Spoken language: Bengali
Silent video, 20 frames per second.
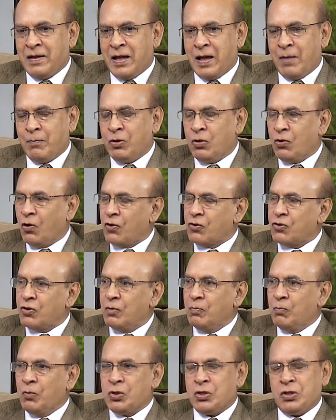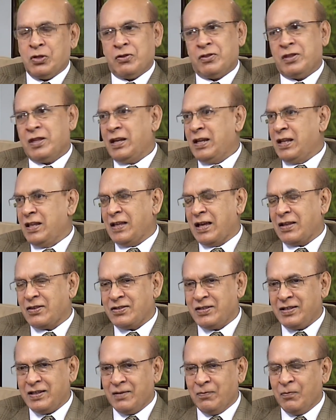আমি দশজন মুক্তিযোদ্ধে নিয়ে
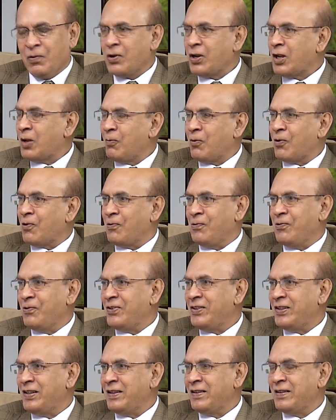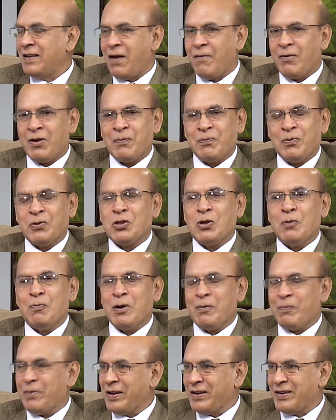যাচ্ছি মনটা বড় খুশি আমার প্রথম
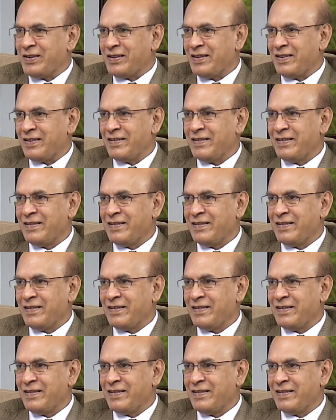অপারেশন